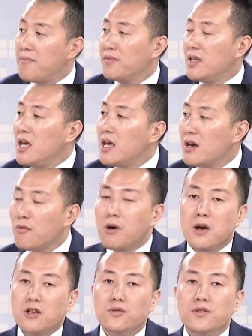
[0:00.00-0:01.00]
一，我们
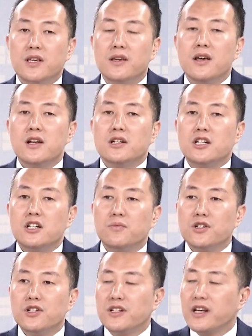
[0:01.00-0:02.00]
要遵循是不
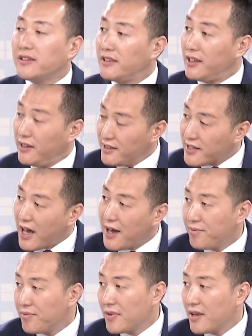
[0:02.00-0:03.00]
是这个题材，
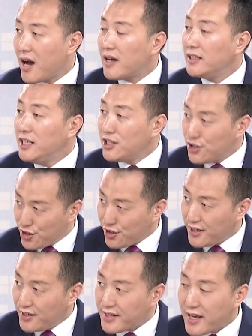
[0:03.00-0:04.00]
嗯啊；一是
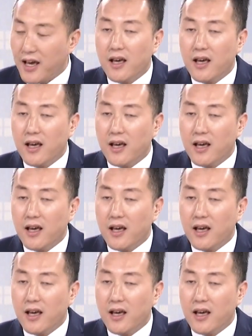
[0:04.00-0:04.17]
题材，